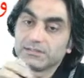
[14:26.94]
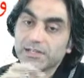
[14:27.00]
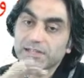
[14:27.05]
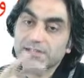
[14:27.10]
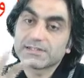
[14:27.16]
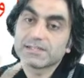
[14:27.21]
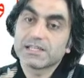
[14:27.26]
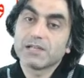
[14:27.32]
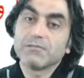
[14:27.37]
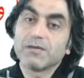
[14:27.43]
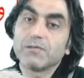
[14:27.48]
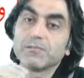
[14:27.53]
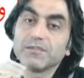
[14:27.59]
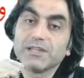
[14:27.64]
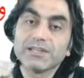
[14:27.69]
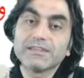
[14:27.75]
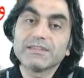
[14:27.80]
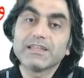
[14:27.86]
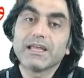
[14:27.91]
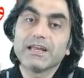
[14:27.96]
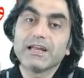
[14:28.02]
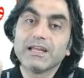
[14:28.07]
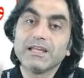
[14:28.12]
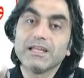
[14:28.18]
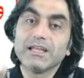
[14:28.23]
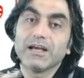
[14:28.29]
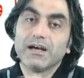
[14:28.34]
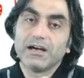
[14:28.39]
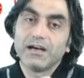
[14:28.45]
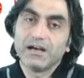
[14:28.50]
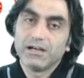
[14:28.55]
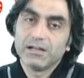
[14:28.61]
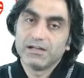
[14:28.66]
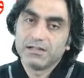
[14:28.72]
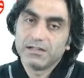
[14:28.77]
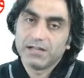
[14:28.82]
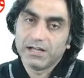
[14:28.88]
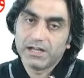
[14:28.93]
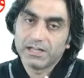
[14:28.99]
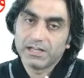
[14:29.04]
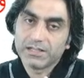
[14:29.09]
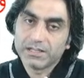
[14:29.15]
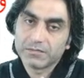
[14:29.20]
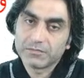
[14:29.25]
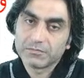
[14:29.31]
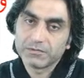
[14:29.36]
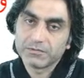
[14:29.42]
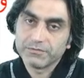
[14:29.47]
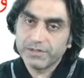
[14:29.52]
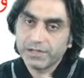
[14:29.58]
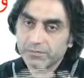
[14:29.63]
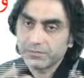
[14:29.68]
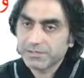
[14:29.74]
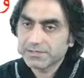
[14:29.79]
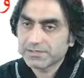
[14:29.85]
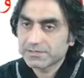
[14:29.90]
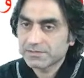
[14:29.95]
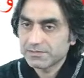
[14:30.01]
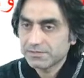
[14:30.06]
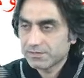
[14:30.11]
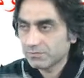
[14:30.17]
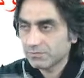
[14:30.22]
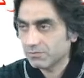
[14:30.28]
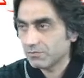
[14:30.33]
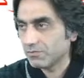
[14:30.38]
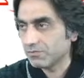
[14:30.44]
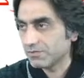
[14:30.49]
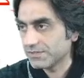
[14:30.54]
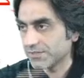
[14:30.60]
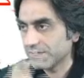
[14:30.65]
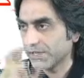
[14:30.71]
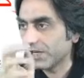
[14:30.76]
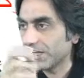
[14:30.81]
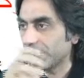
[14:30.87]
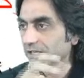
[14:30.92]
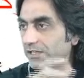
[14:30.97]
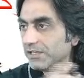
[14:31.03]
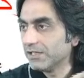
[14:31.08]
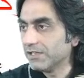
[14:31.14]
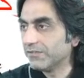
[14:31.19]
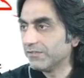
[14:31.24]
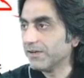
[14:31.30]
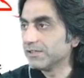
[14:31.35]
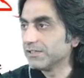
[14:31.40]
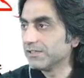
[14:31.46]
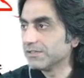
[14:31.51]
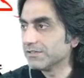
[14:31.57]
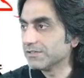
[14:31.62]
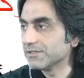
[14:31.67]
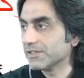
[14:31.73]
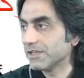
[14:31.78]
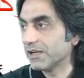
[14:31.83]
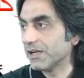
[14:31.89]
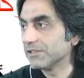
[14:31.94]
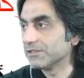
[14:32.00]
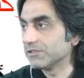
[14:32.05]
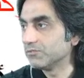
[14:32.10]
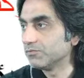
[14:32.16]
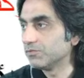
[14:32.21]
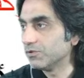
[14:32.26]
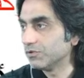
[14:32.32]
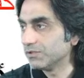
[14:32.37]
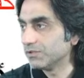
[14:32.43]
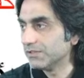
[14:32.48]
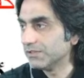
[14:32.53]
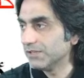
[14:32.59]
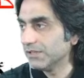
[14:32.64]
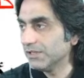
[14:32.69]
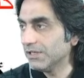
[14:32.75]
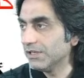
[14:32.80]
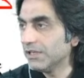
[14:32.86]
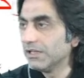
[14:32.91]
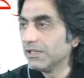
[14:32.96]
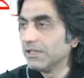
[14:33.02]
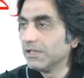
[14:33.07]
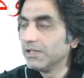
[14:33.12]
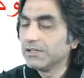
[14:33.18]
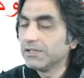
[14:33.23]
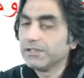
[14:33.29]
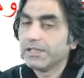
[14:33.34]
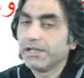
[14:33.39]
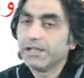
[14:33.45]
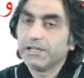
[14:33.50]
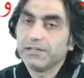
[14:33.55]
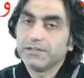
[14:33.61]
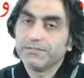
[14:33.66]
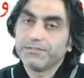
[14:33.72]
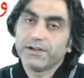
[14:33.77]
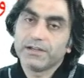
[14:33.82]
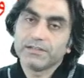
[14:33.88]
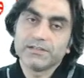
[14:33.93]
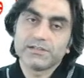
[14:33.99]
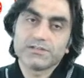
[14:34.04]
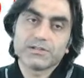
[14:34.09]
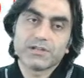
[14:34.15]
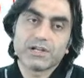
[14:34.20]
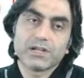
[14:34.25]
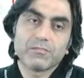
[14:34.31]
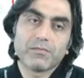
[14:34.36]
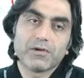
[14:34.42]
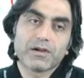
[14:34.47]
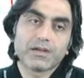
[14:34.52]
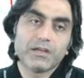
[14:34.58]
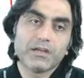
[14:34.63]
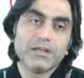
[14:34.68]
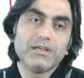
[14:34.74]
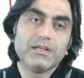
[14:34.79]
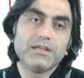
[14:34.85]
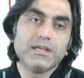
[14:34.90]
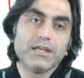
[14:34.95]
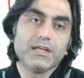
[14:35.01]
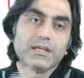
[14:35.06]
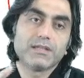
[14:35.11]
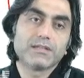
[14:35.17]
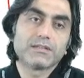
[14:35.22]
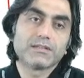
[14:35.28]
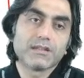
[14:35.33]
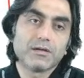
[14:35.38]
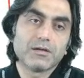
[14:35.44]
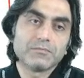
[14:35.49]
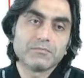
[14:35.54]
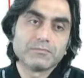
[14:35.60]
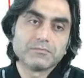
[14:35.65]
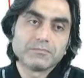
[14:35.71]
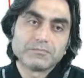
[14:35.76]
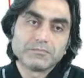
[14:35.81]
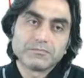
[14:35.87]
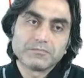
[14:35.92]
tas tamam, yeterli anlamını vermez. Sara, ifadenin sarahati bu yönde değil. Yani ifadeyi Cenab-ı Hak ey ehli kitap